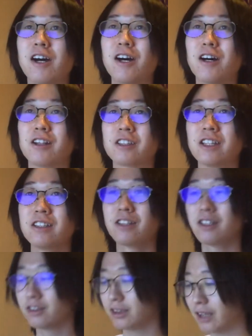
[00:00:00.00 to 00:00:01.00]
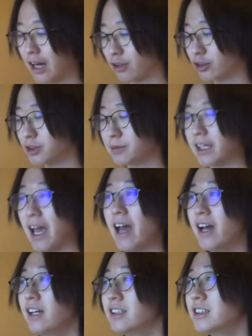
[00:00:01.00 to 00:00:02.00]
あてんてんてんだこっちも行け
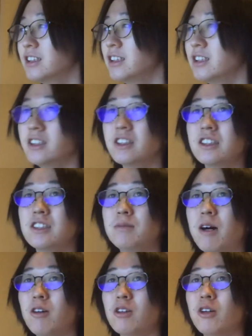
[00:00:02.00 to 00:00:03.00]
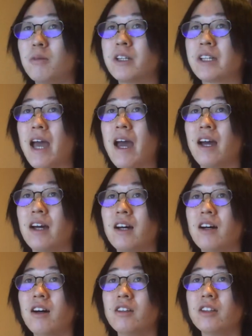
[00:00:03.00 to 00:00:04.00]
スマホの方も行け
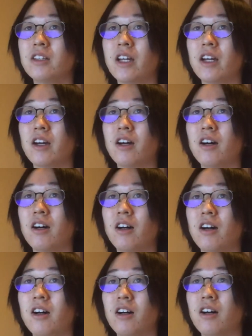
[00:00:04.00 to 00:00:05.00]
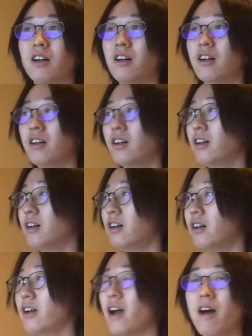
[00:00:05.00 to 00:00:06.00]
あなにあ
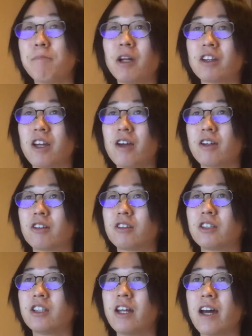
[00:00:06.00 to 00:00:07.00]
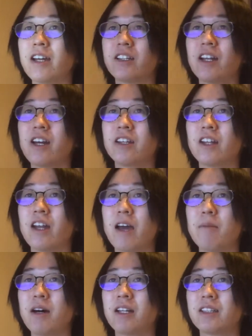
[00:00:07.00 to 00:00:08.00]
いや待って来てない来てない来てな
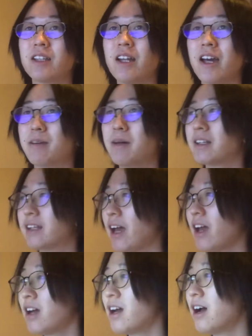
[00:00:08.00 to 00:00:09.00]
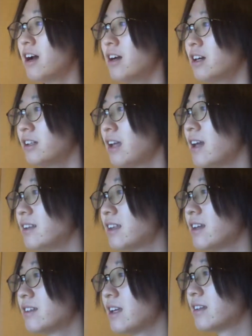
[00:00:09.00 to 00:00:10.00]
いまだ来てない待っててん
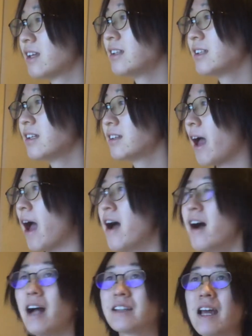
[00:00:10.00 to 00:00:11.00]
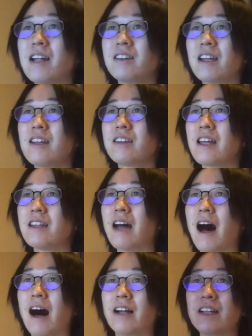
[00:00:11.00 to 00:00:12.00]
てんてんてんてんてんあてんてんてん
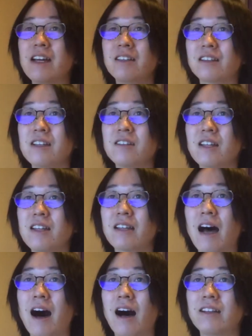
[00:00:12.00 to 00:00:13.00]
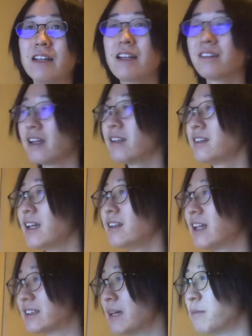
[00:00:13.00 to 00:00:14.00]
だてんてんてんだてんてんてん
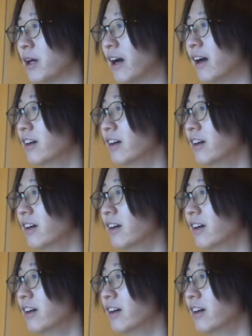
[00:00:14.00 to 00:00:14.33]
だ全部